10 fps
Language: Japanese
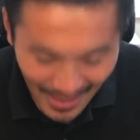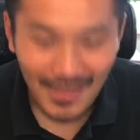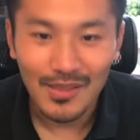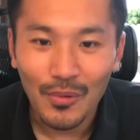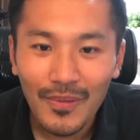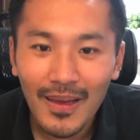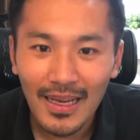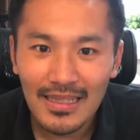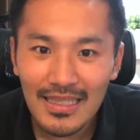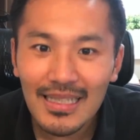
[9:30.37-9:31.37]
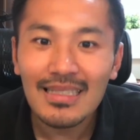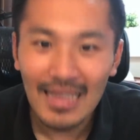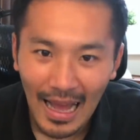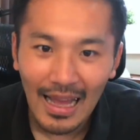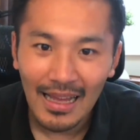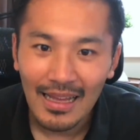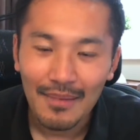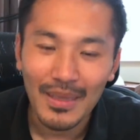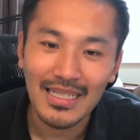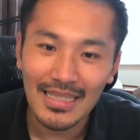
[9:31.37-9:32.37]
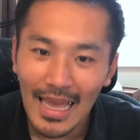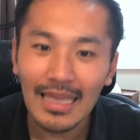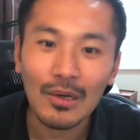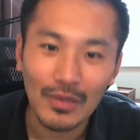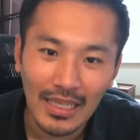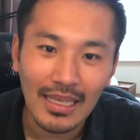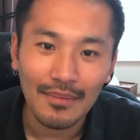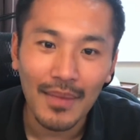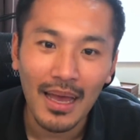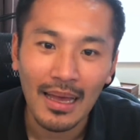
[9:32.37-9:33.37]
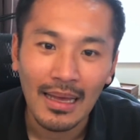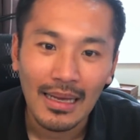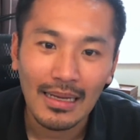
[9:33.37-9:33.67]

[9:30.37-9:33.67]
そんな感じですか。まあじゃあ最後に、まあ、